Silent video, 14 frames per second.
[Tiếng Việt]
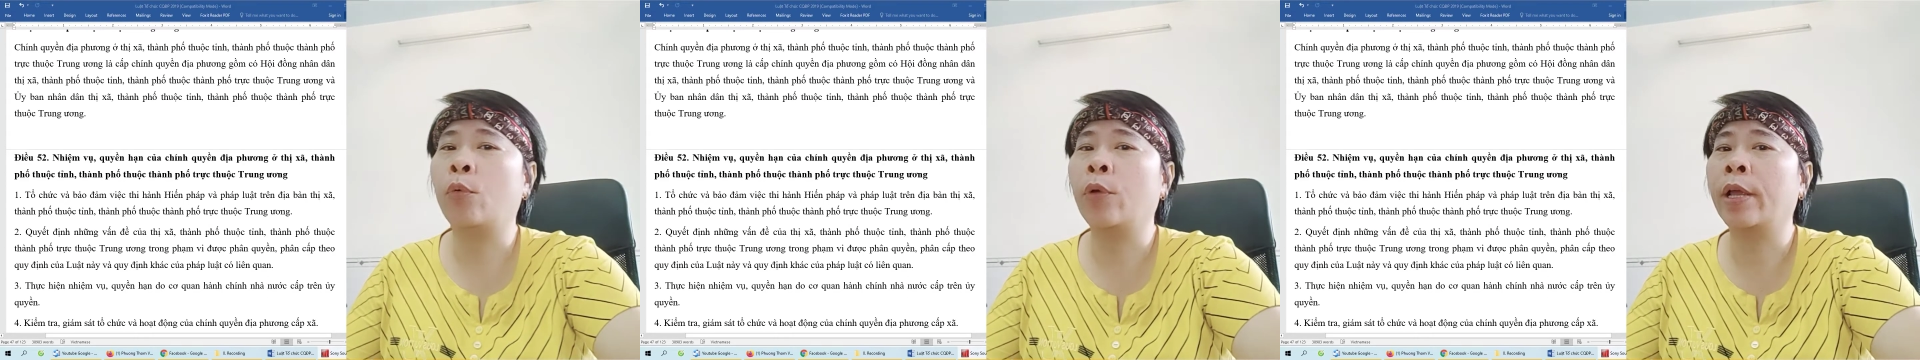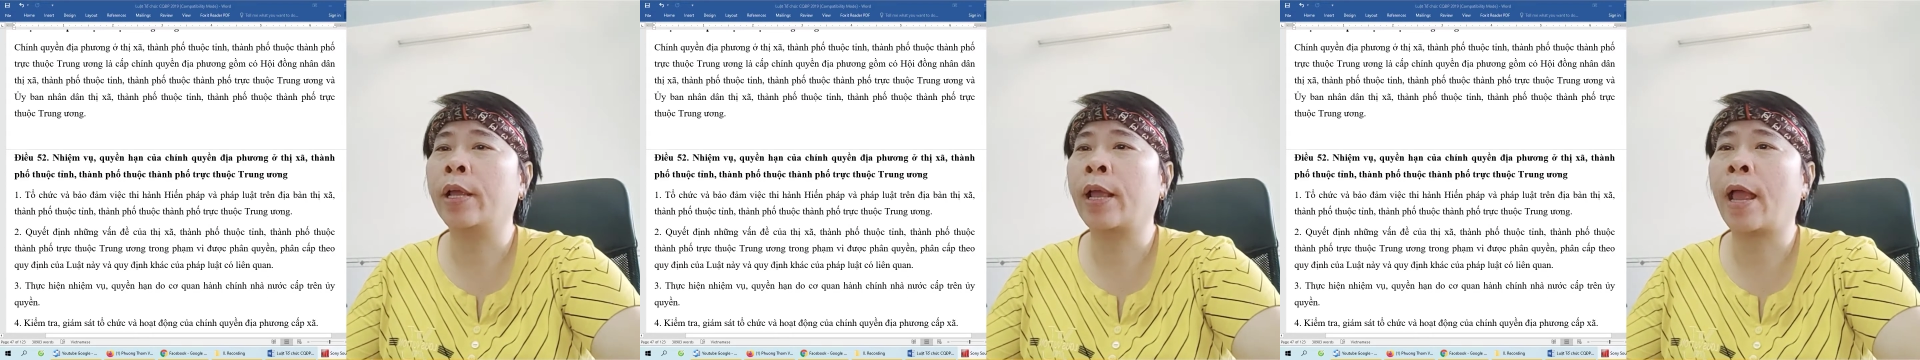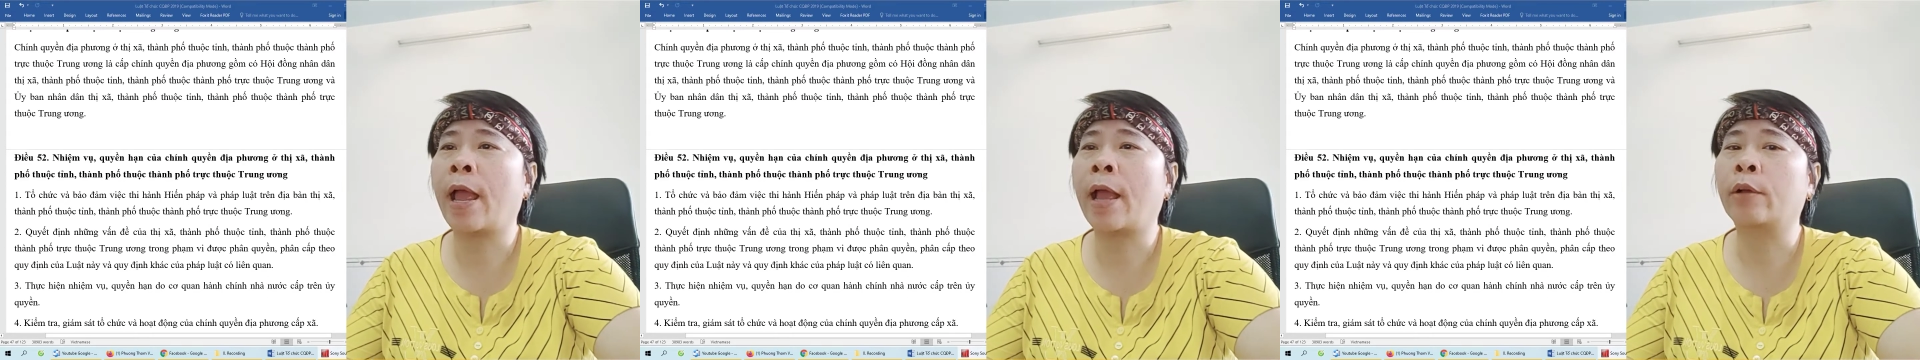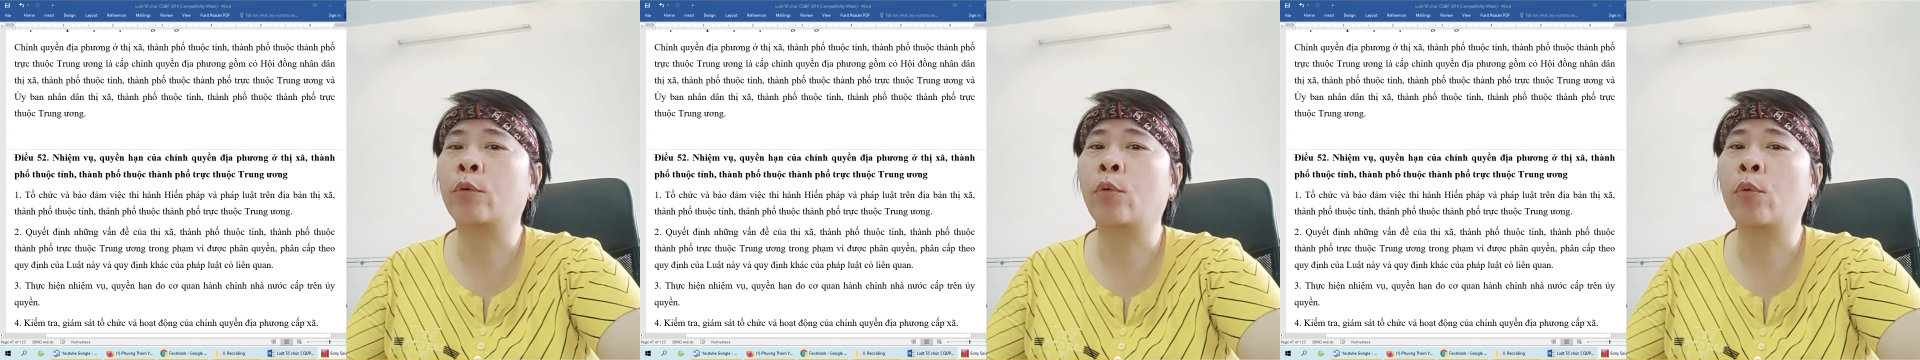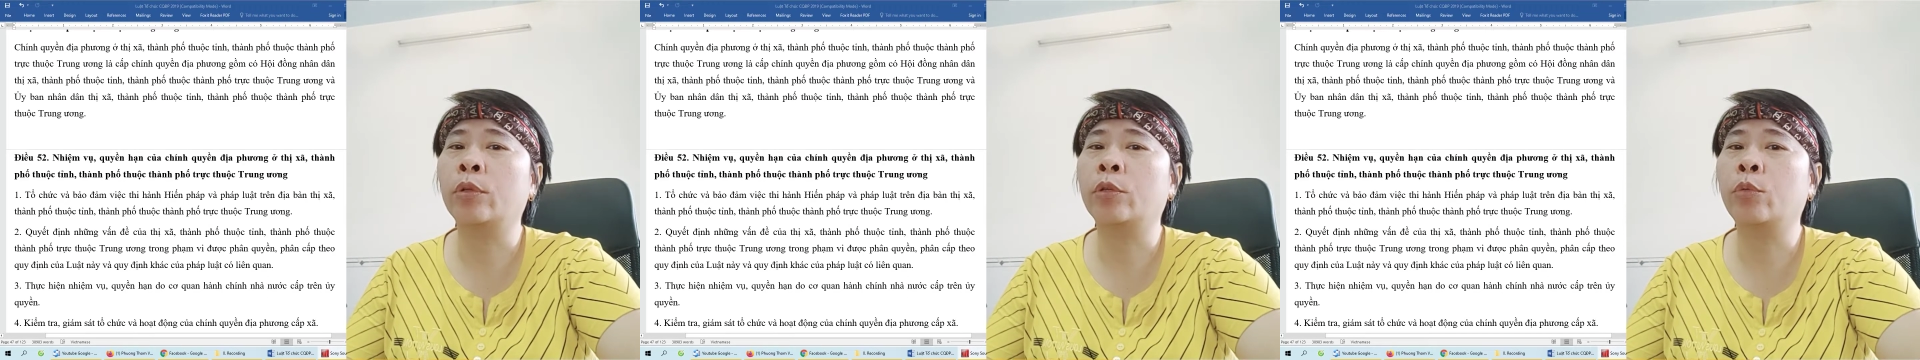quyền hạn của
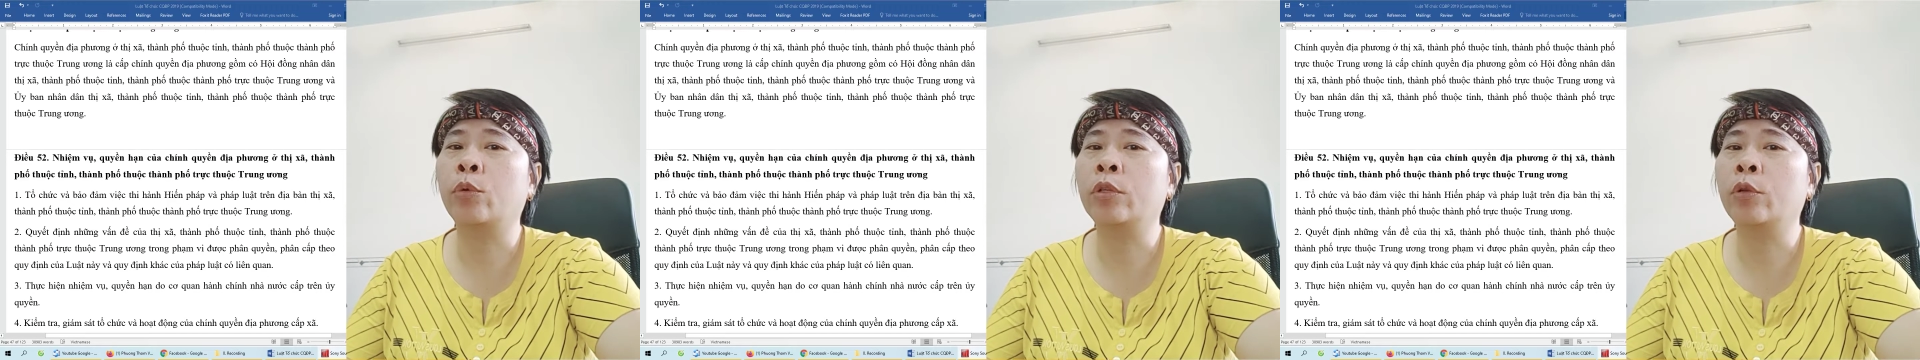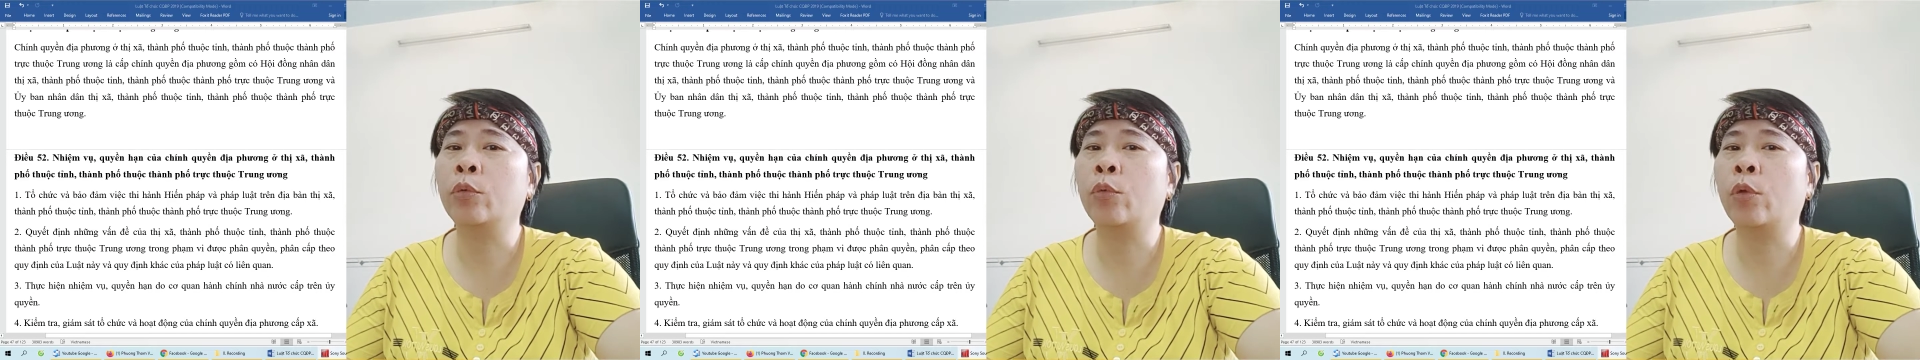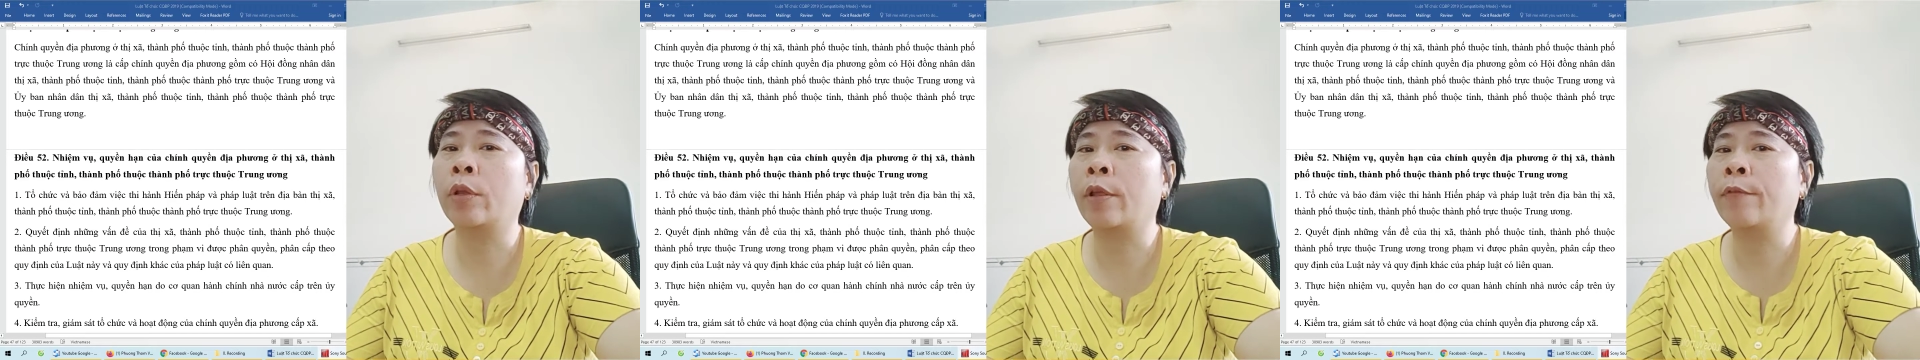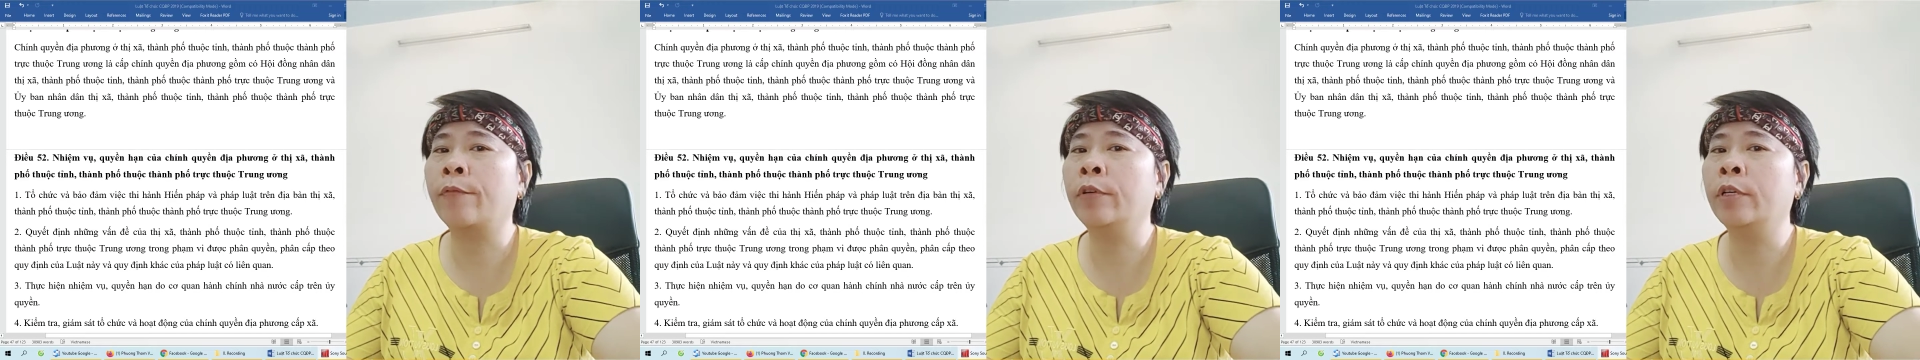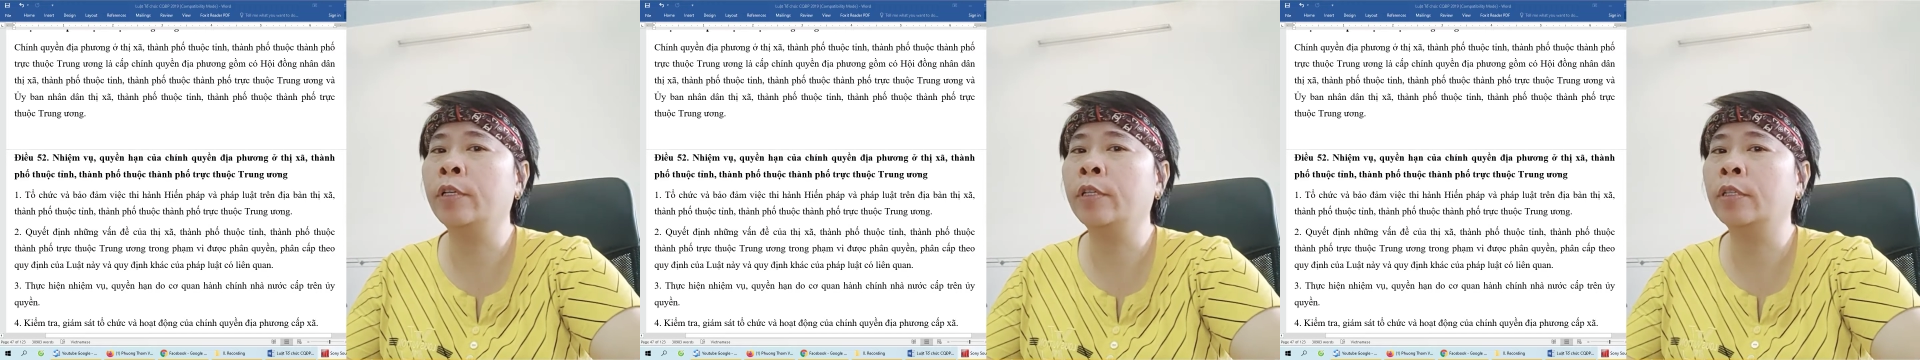chính quyền địa phương
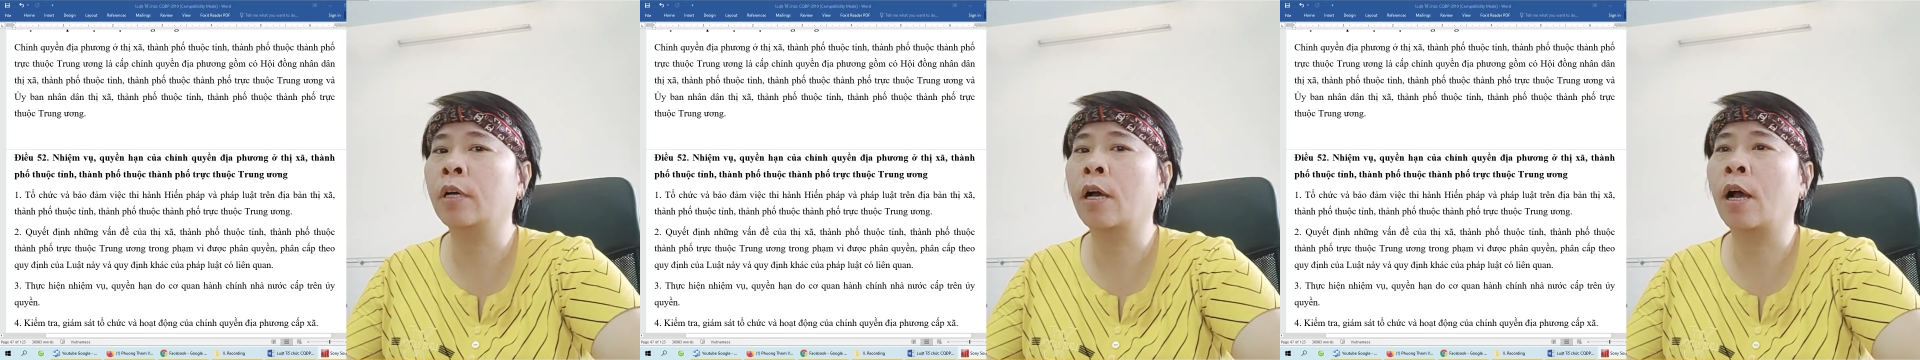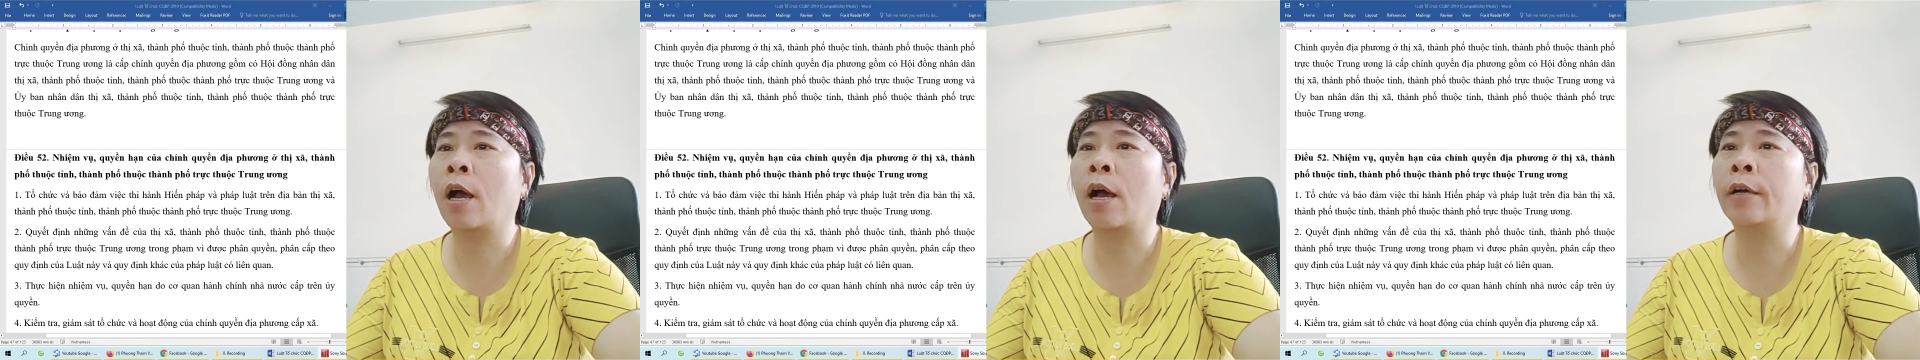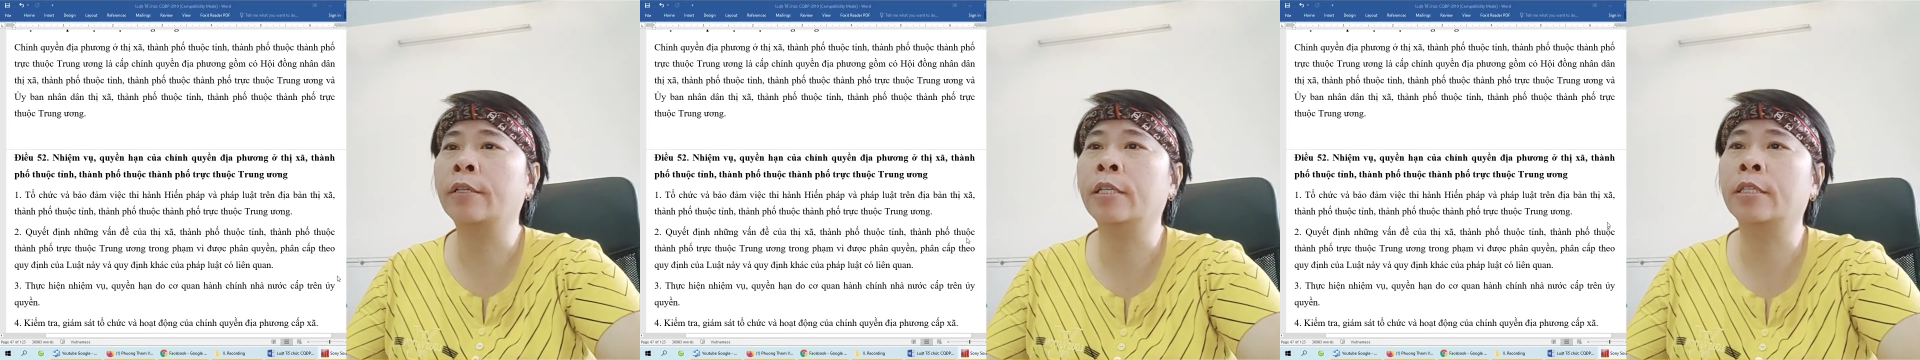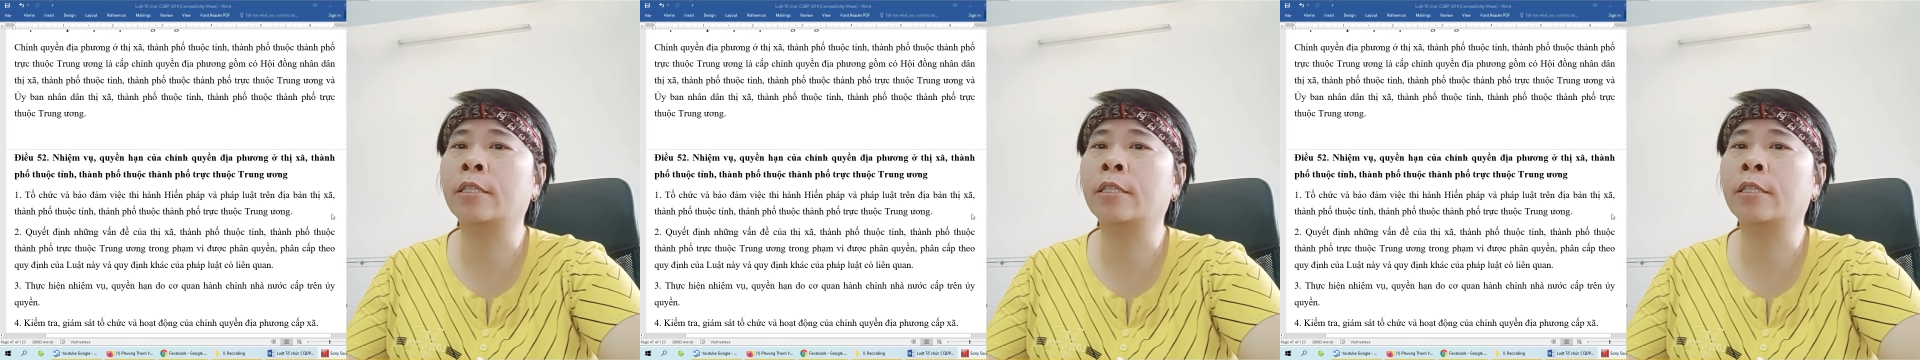ở thị xã,